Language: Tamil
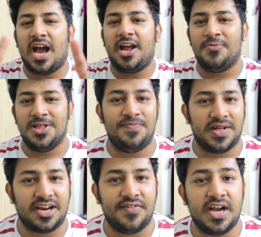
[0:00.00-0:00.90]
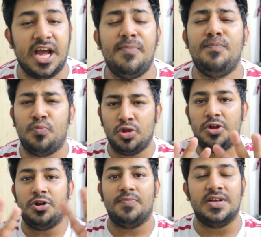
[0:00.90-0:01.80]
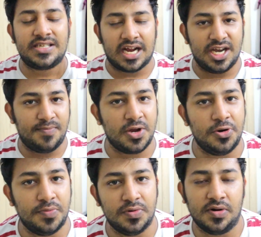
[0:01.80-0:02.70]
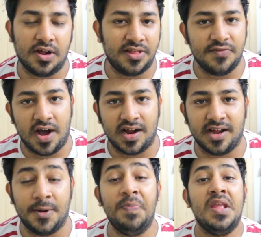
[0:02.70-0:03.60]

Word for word: யாரும் வந்து பதற வேண்டாம் புது யூடியூபர்ஸ் கண்டிப்பாக யூடியூபுக்குள்ளே வந்து வாங்க